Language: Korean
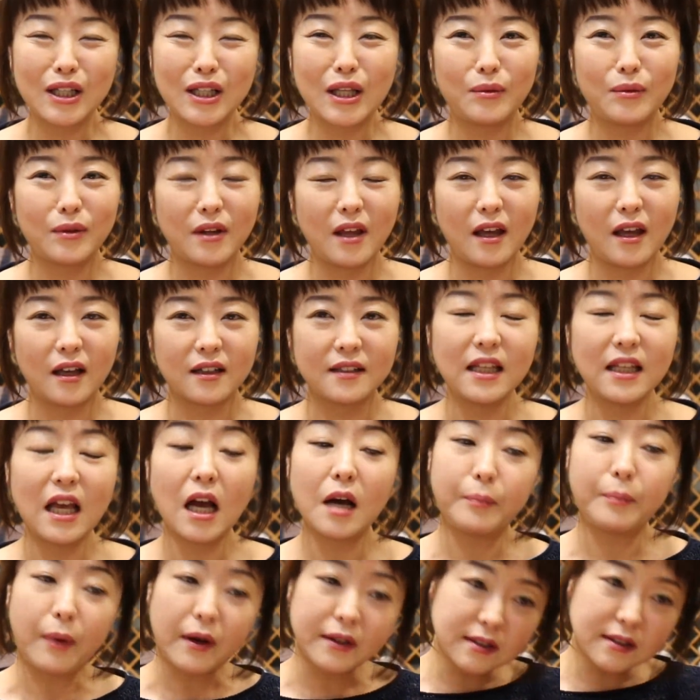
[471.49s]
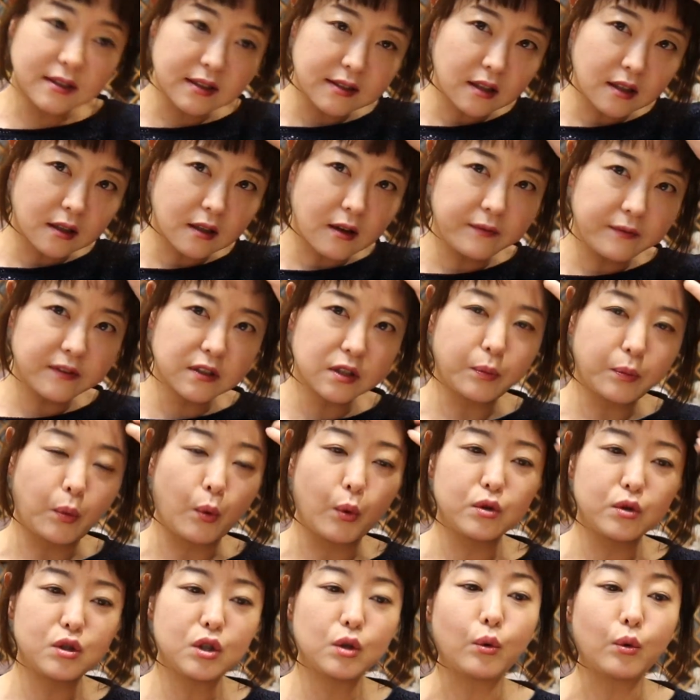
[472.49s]
때문에 그냥 버스트 서컴퍼스
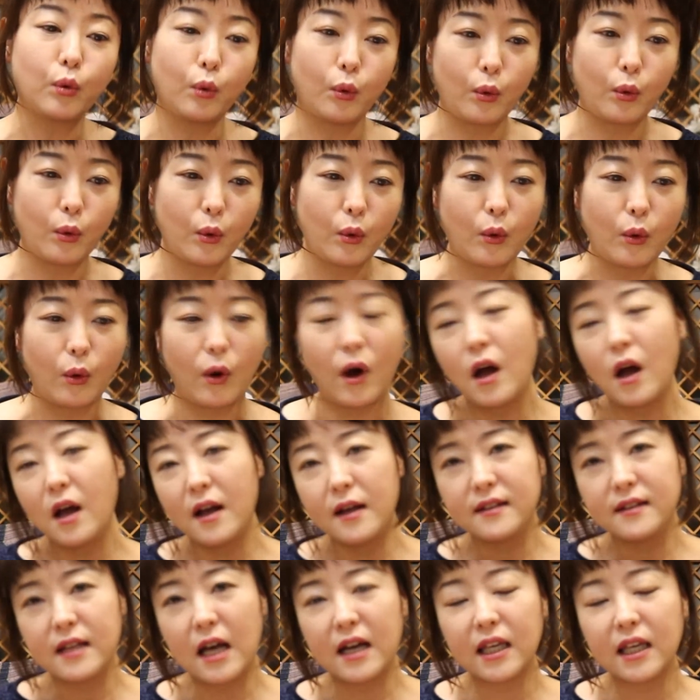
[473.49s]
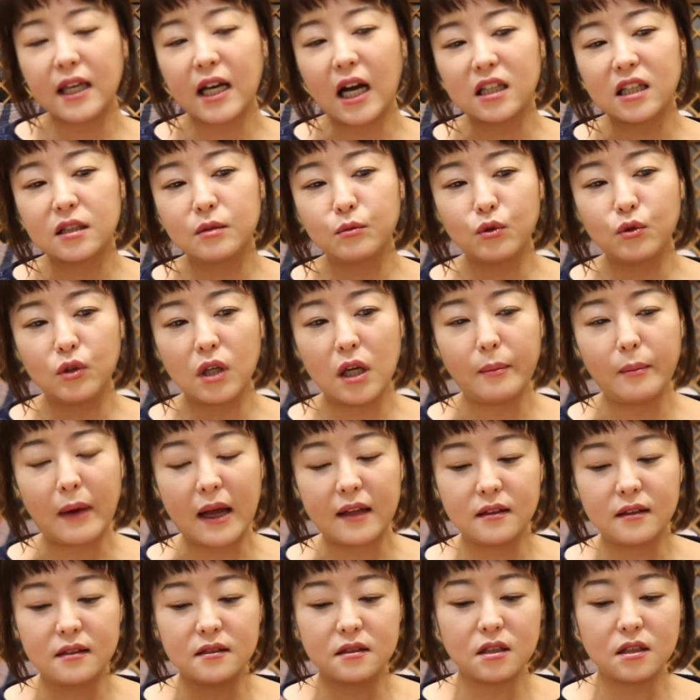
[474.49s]
보시고 자기 가슴둘레
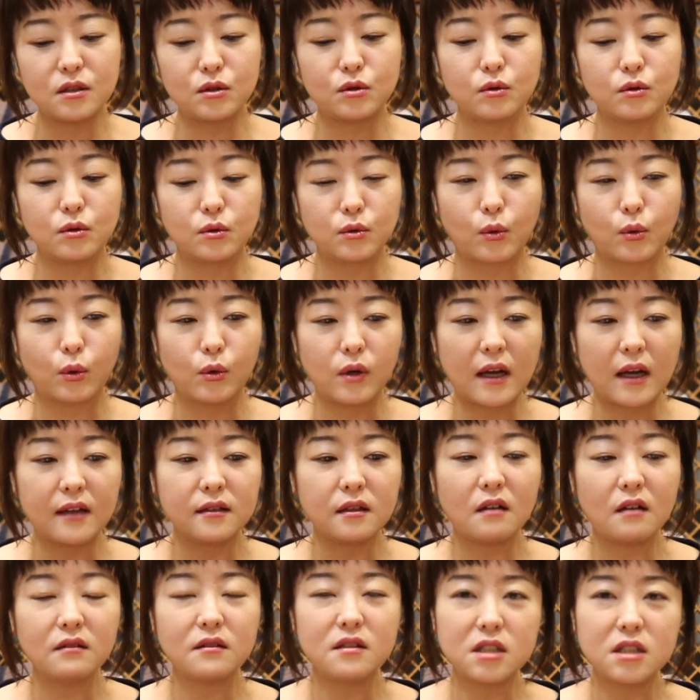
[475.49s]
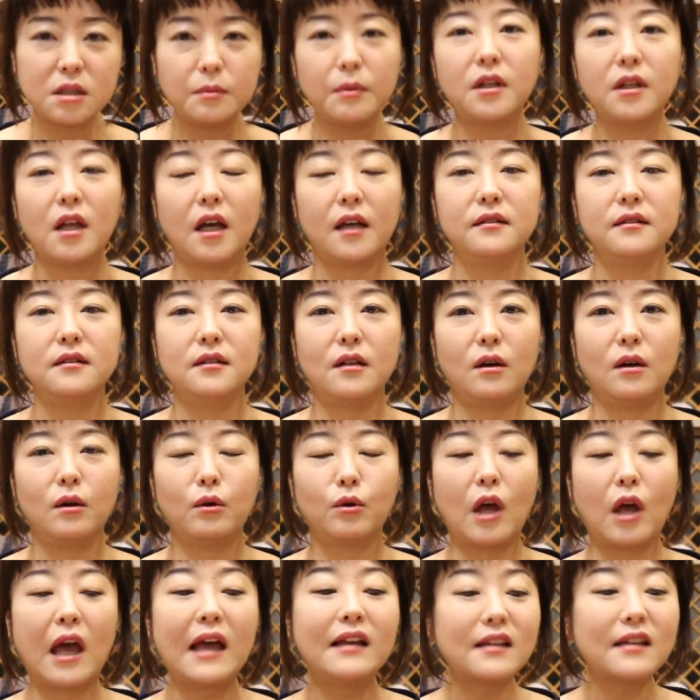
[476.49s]
맞는 치수 골라서 치면 되겠어요.
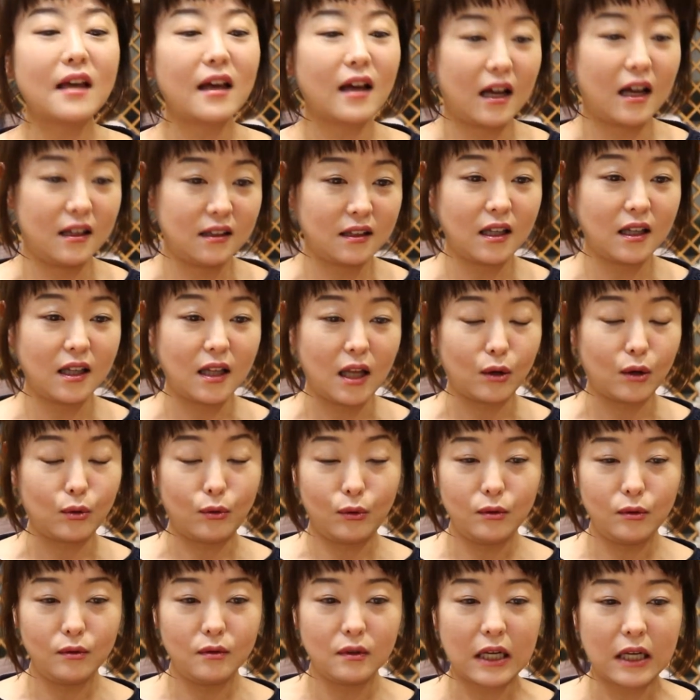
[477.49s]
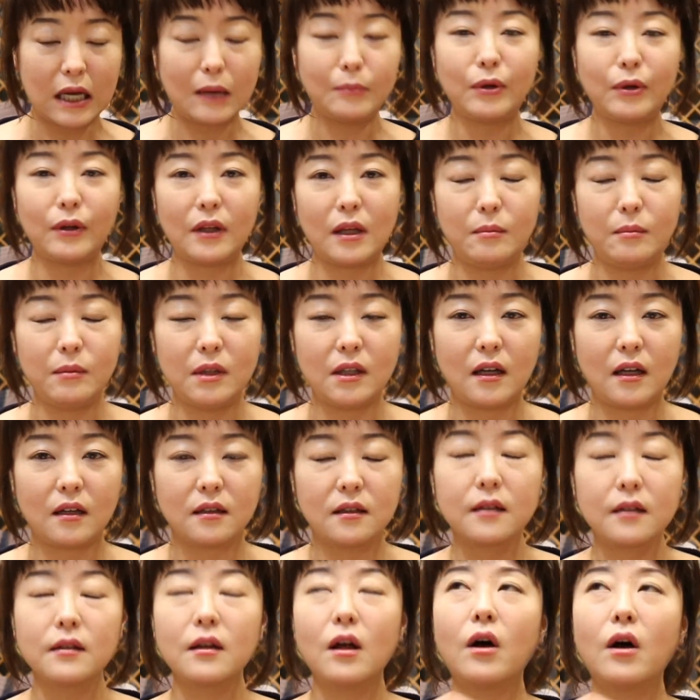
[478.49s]
굉장히 간단하고
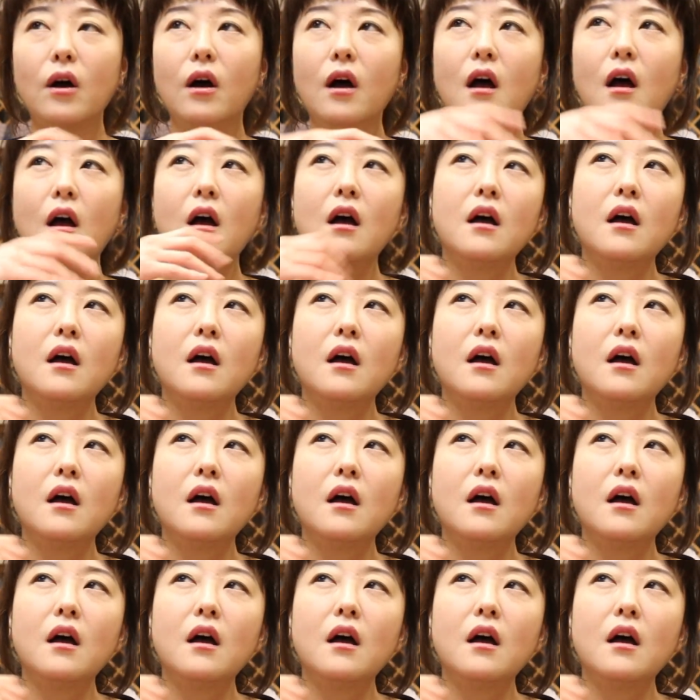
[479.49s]
간편합니다. 그래서